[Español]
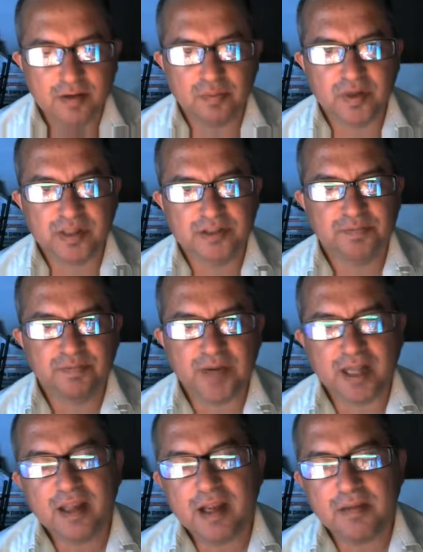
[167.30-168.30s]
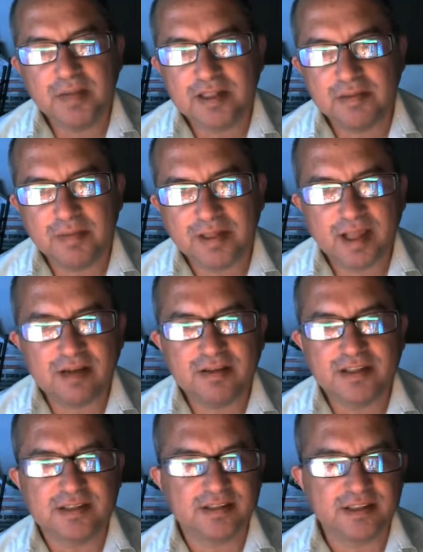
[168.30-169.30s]
pues prácticamente
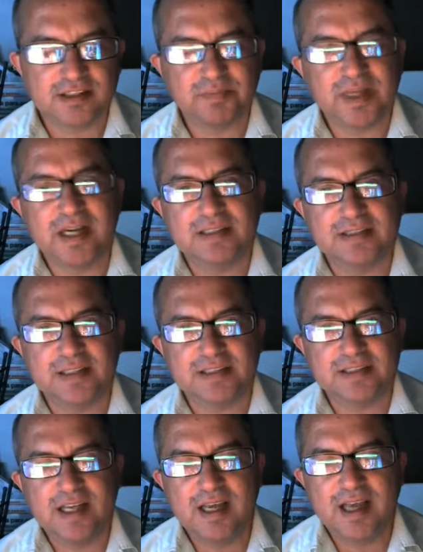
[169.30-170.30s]
mataron esas esperanzas.